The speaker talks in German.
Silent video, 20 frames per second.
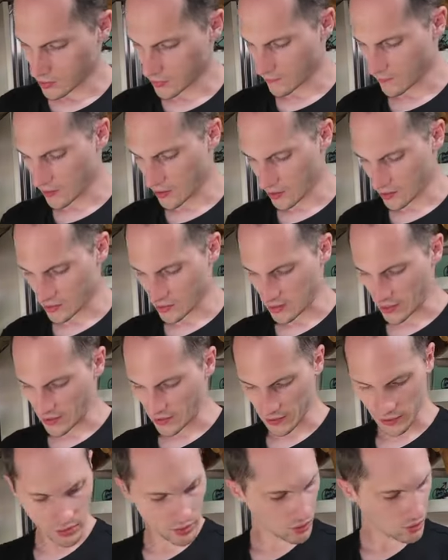wenn das
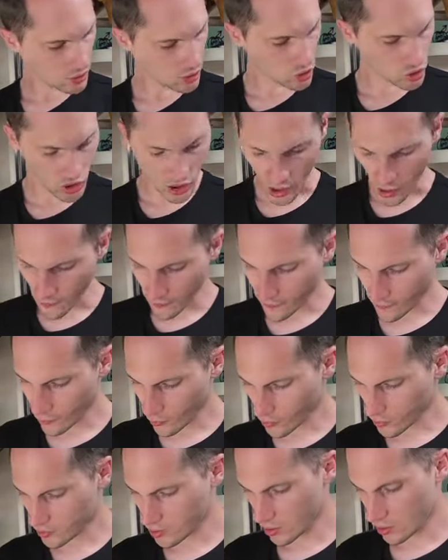leicht scharf
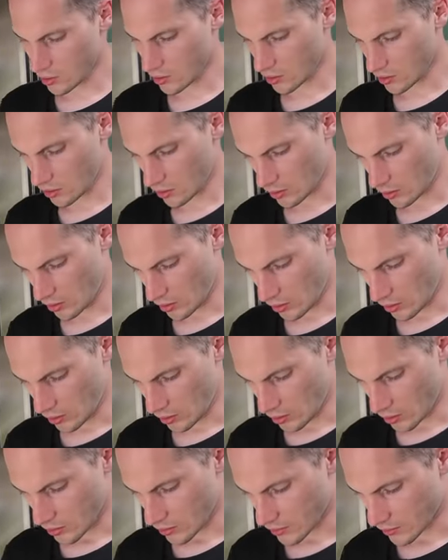wird.
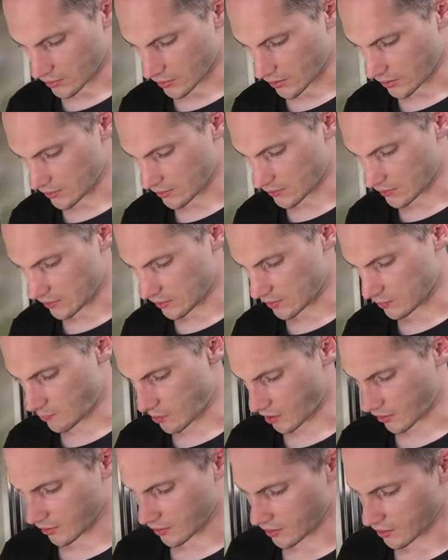Das heißt, ich
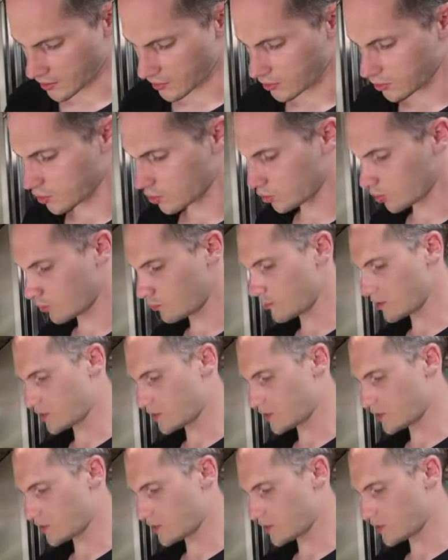mag gern noch ein